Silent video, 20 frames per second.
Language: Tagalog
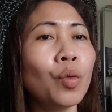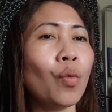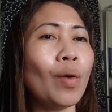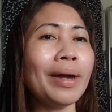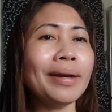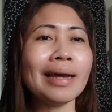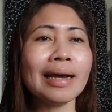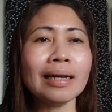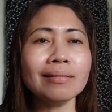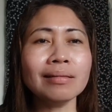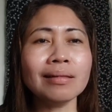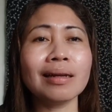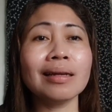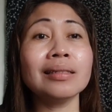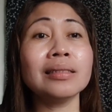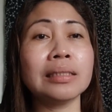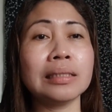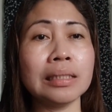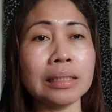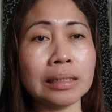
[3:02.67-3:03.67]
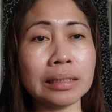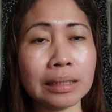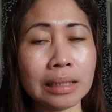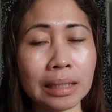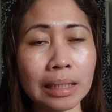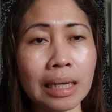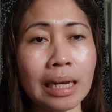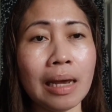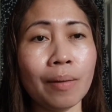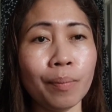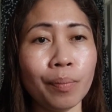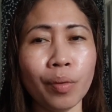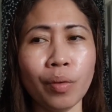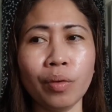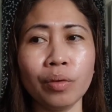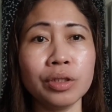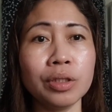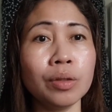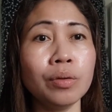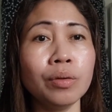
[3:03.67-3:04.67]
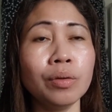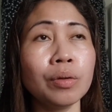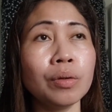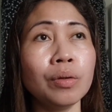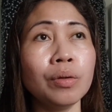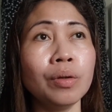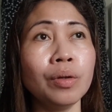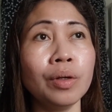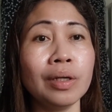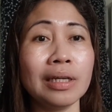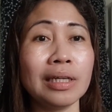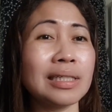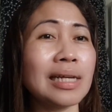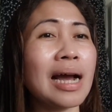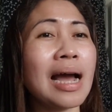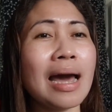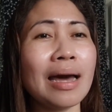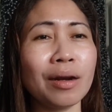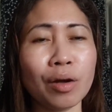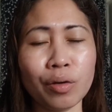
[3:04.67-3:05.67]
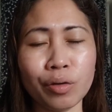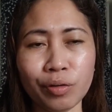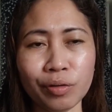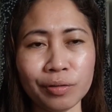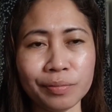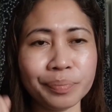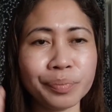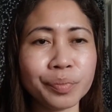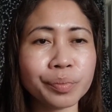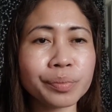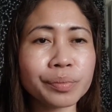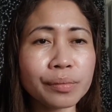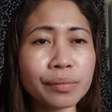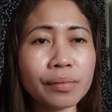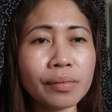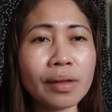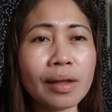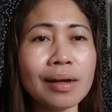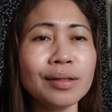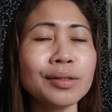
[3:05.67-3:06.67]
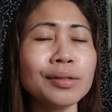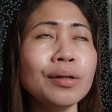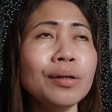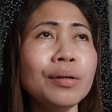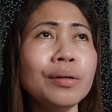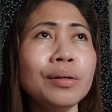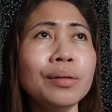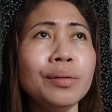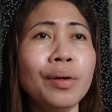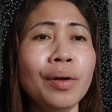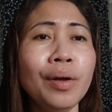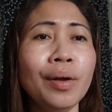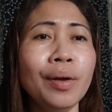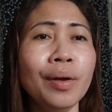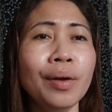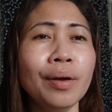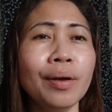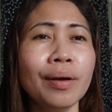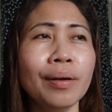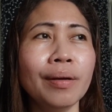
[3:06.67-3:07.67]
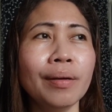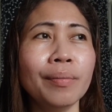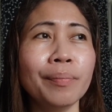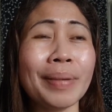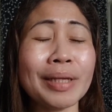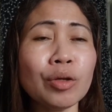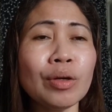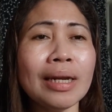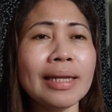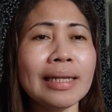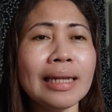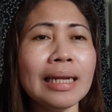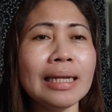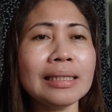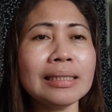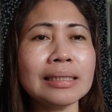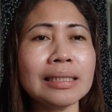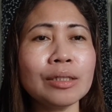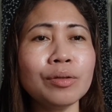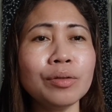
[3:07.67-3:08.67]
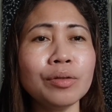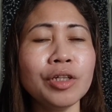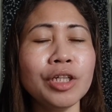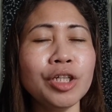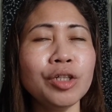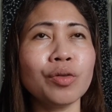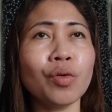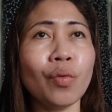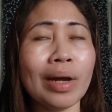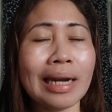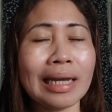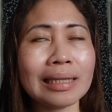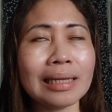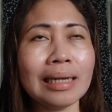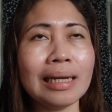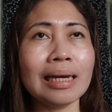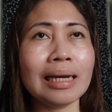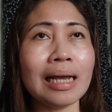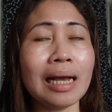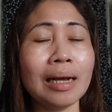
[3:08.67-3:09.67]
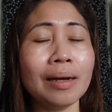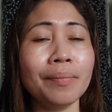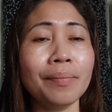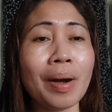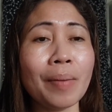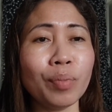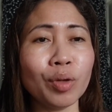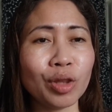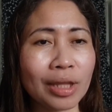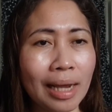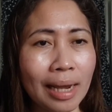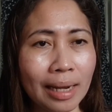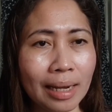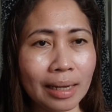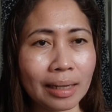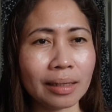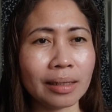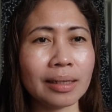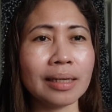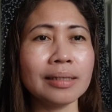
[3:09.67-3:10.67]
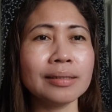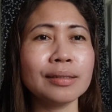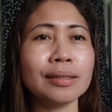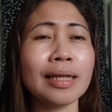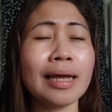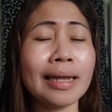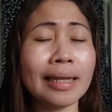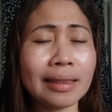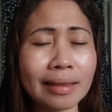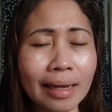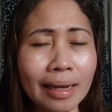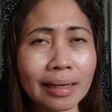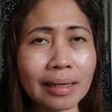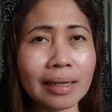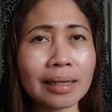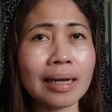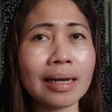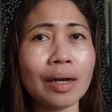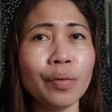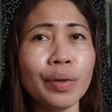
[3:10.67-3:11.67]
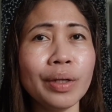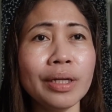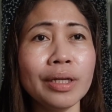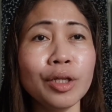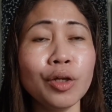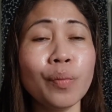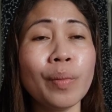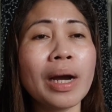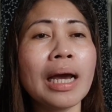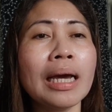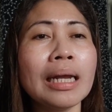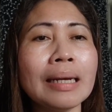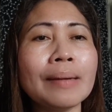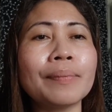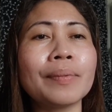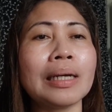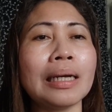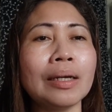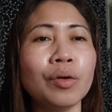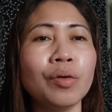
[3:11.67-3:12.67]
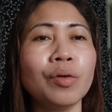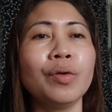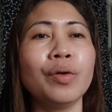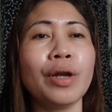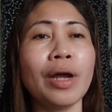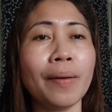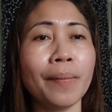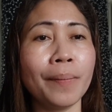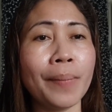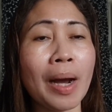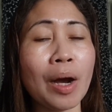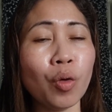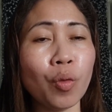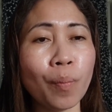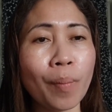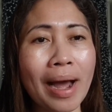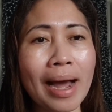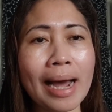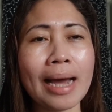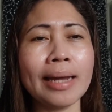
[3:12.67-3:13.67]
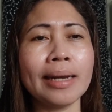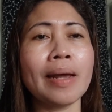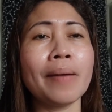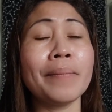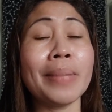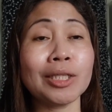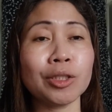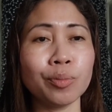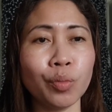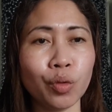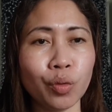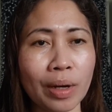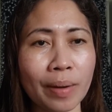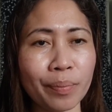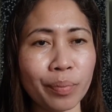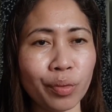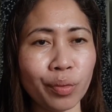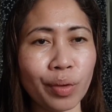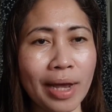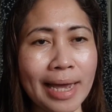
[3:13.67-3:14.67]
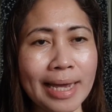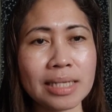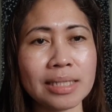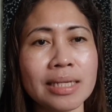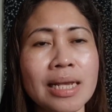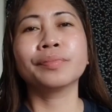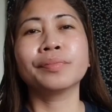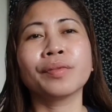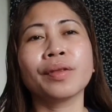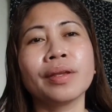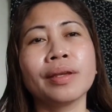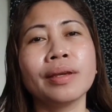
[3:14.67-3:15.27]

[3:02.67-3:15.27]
160 lang po. Siguro isang araw yun. So, patulan na lang siguro ninyo kung wala talagang mapuntahan. And then, ang gagawin ninyo, maghanap kayo ng maupahan na mas mura po guys.